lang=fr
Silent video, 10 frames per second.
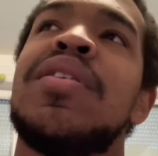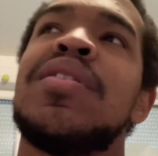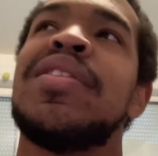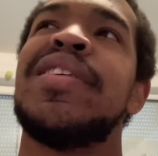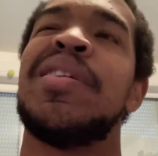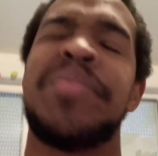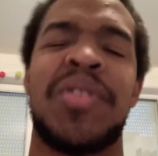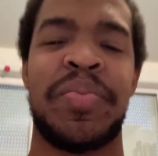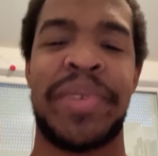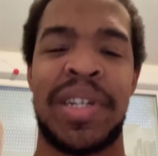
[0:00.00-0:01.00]
J'essaie en même
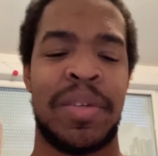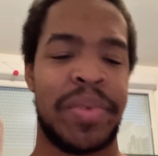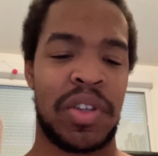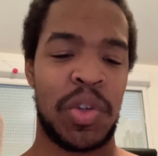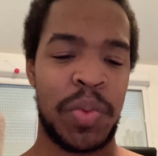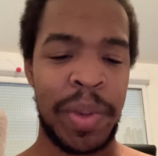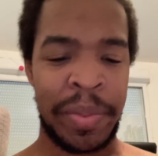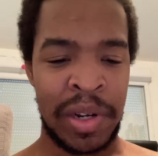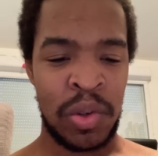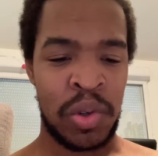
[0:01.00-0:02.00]
temps de parler parce que je peux pas
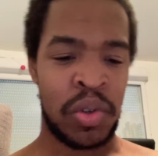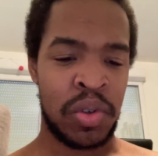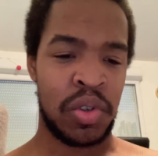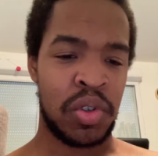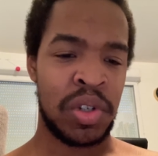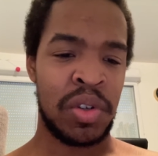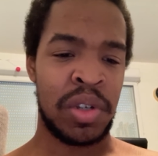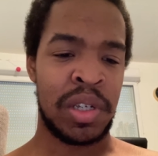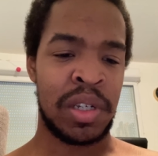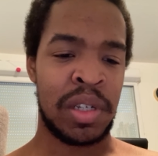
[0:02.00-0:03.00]
parler aux gens que je suis
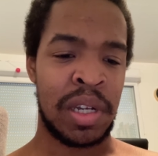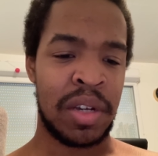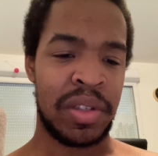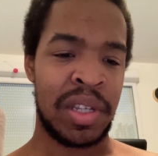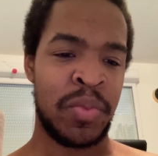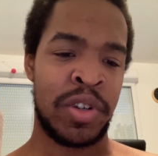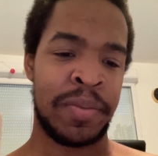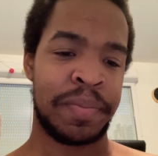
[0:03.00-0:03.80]
euh, à côté de moi.